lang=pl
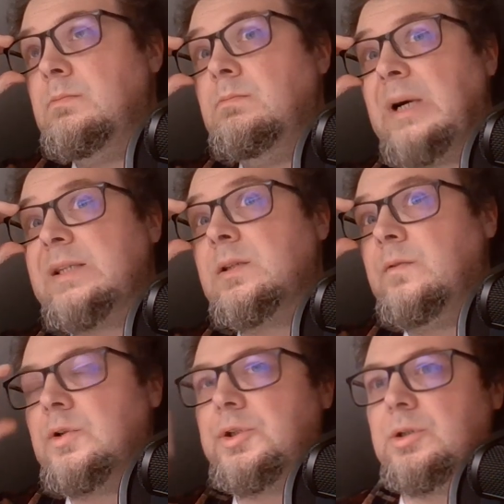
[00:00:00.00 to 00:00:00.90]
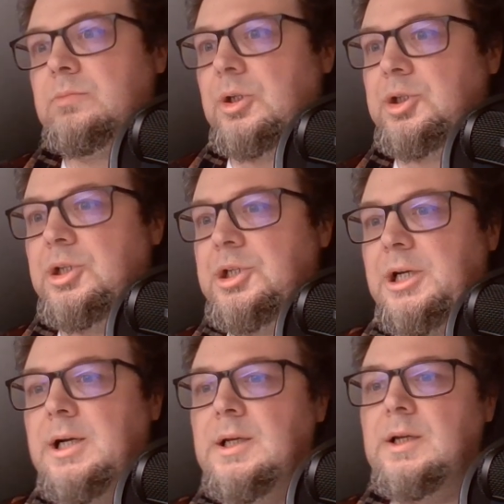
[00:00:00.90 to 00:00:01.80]
masowością
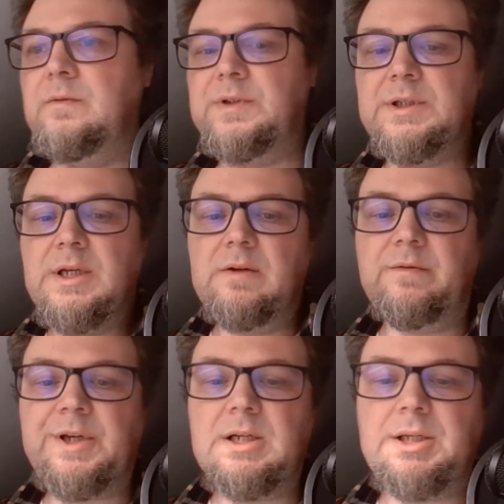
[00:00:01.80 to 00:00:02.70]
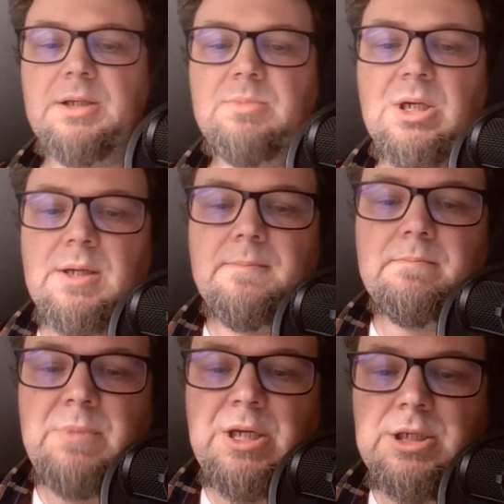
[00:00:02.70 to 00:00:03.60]
życia w wielkim
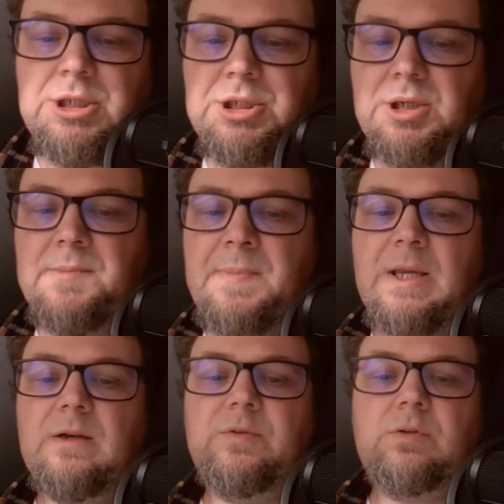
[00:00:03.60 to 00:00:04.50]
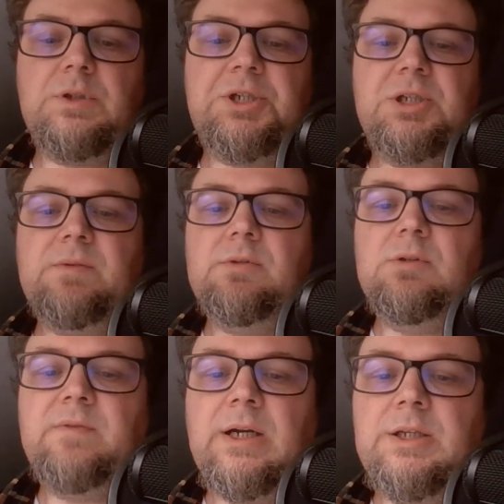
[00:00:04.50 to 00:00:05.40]
mieście. Futuryści
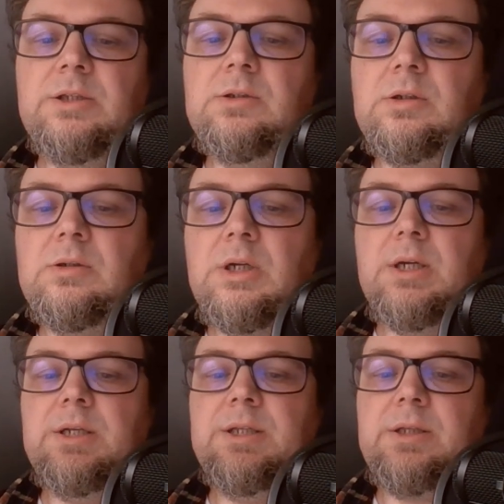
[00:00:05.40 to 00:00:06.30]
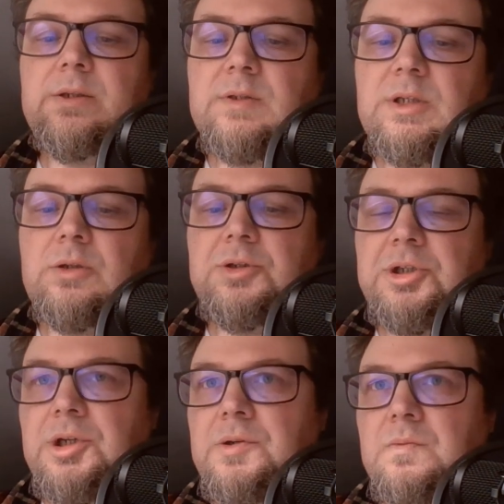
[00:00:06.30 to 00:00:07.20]
nawoływali do nie
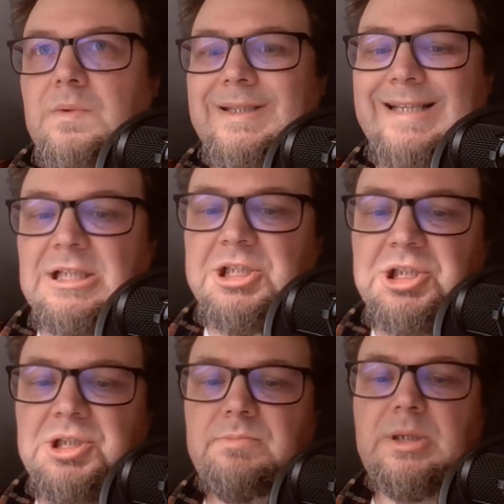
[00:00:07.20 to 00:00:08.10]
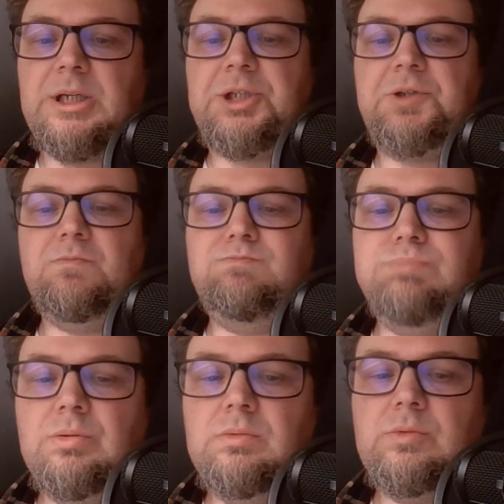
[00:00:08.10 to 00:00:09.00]
się zatrzymać
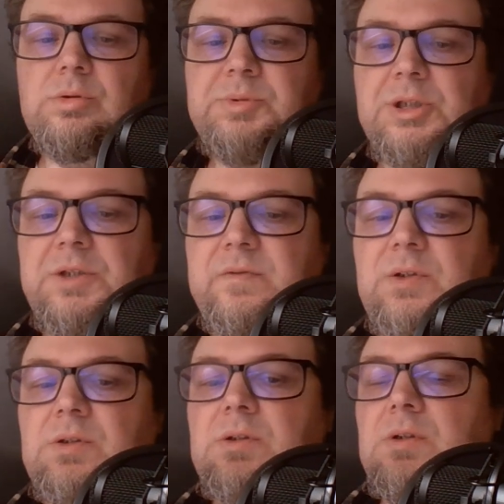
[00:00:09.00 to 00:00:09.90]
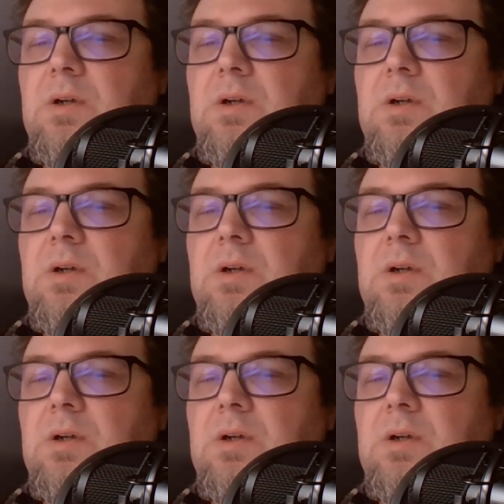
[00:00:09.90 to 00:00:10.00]
buntu przeciwko